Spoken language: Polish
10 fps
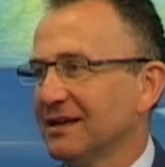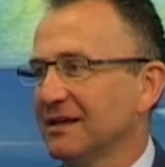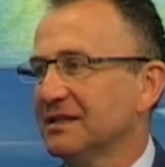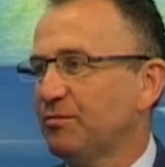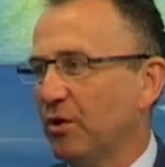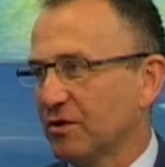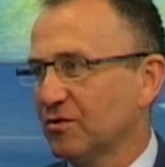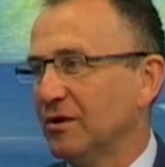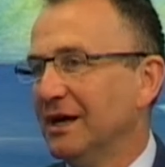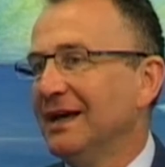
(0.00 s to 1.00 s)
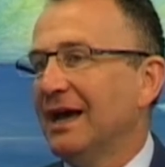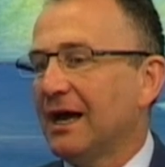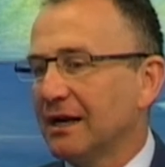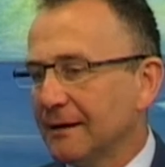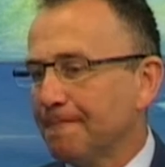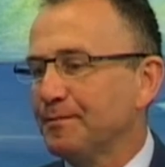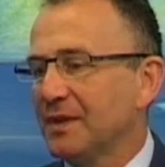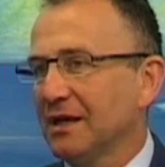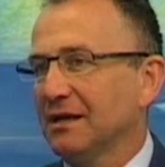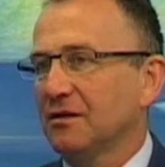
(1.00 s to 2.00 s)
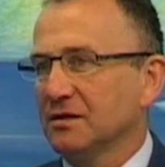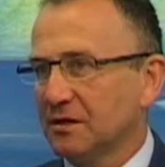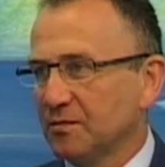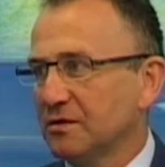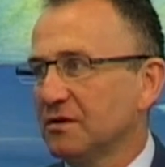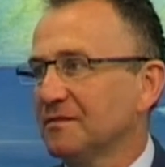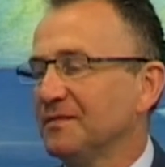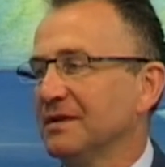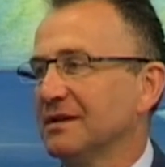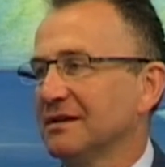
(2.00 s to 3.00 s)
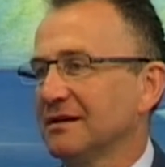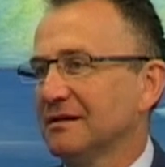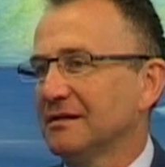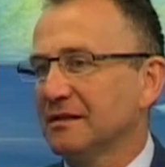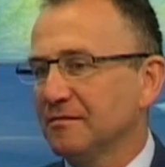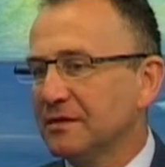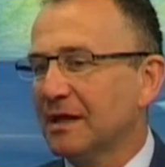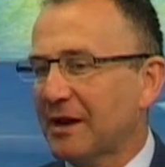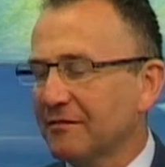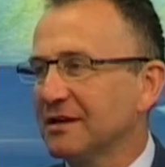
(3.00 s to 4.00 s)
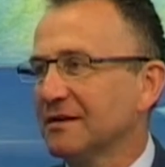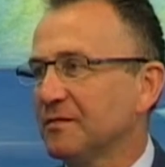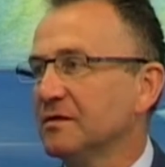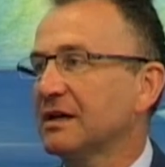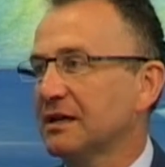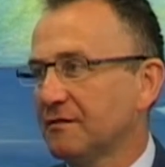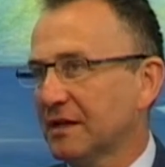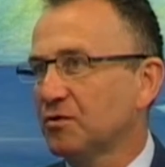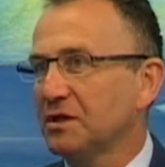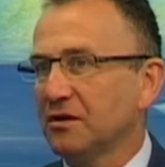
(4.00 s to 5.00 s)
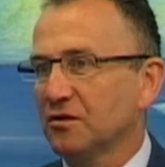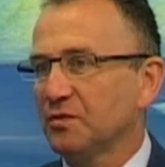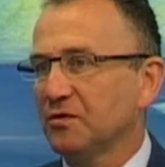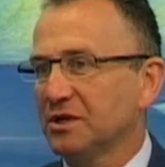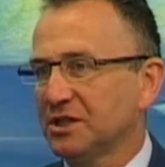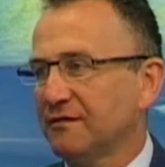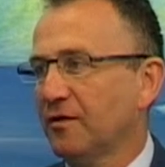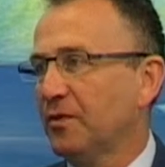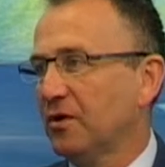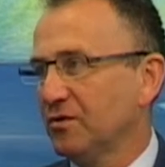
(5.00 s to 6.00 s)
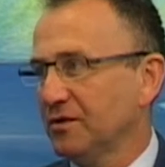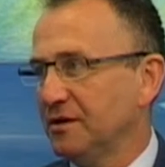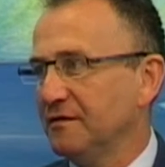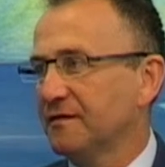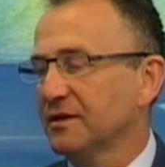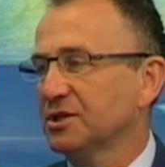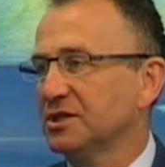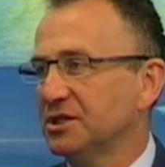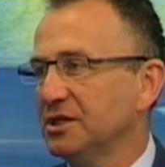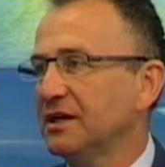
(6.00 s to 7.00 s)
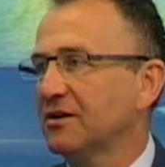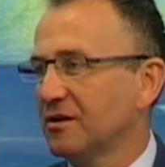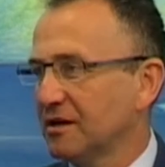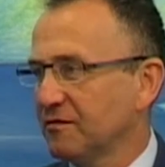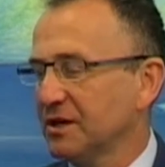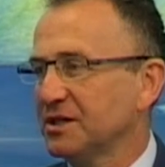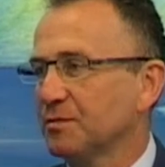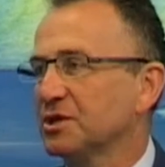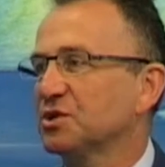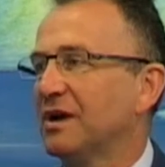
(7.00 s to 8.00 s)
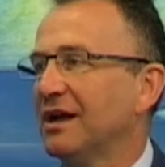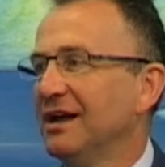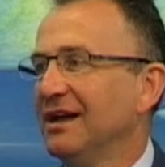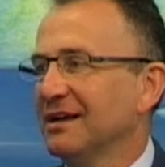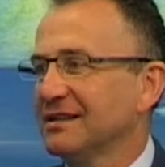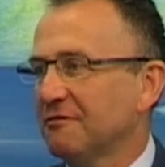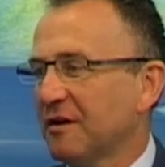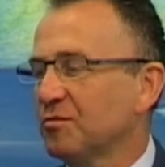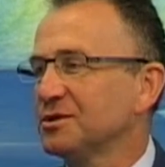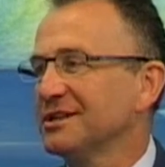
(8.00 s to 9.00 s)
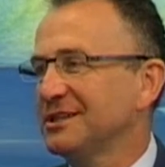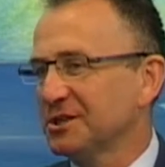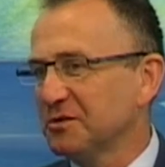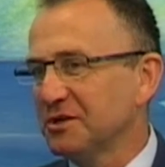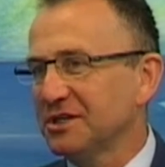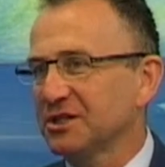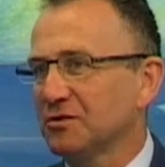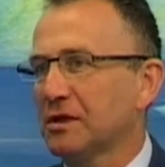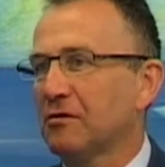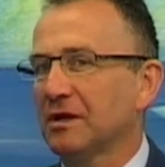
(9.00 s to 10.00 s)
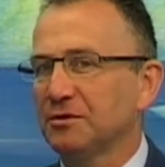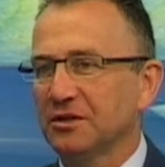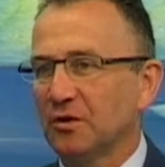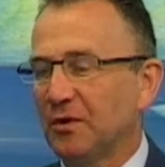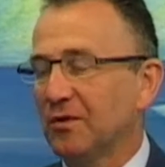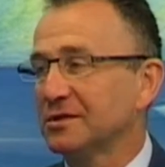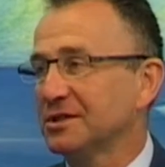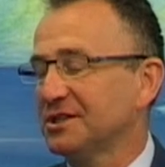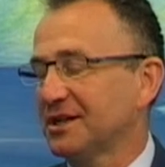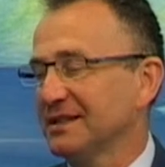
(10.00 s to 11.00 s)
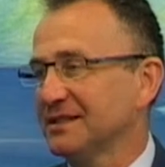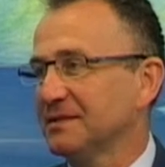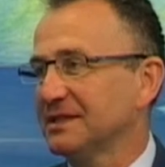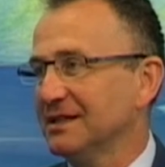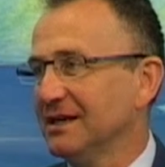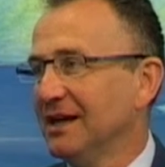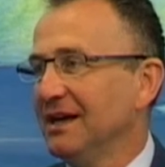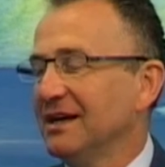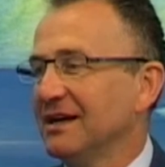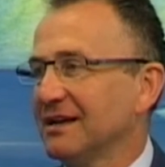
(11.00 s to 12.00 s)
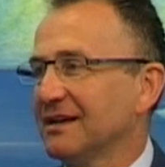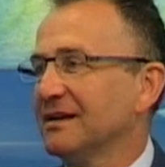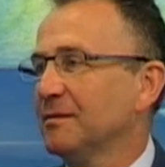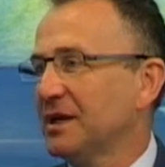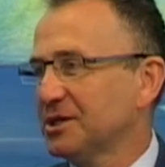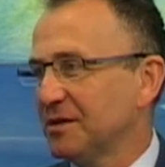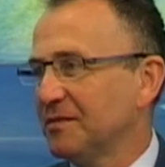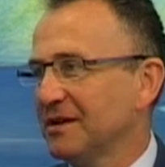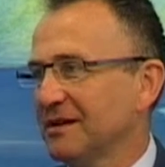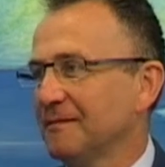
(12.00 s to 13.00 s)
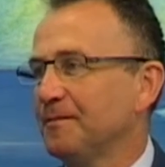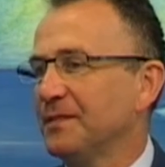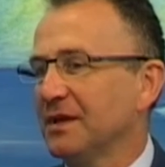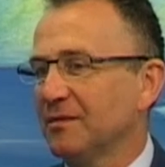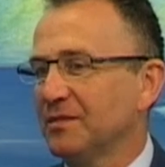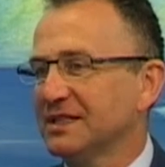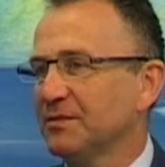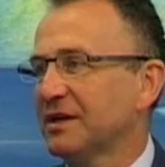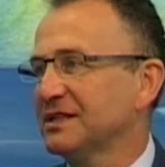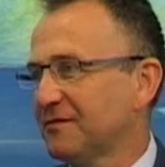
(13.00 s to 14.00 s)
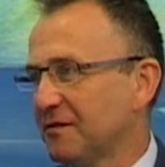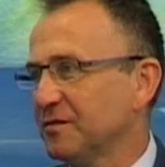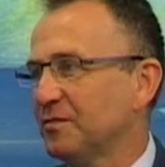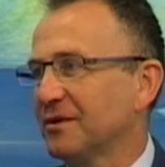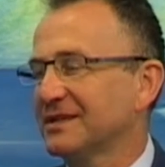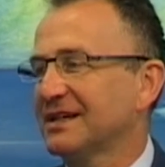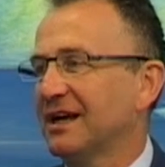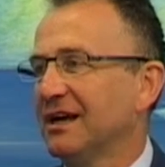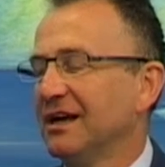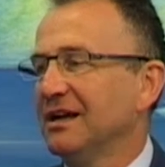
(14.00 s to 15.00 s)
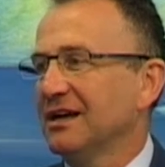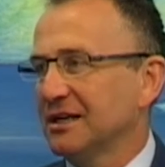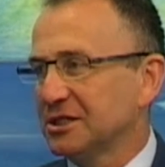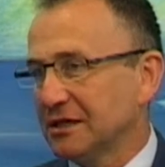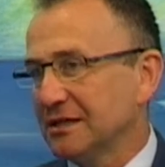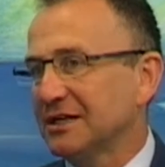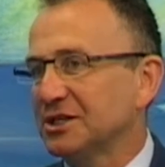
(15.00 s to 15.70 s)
sportu. Ale no, są to naprawdę takie dwa turnieje odbyły się w Opolu i w Szczecinie. Kolej właśnie przyszła na Wałbrzych. Cieszymy się, że udało nam się to połączyć razem z meczem międzypaństwowym Polska-Czechy, e, także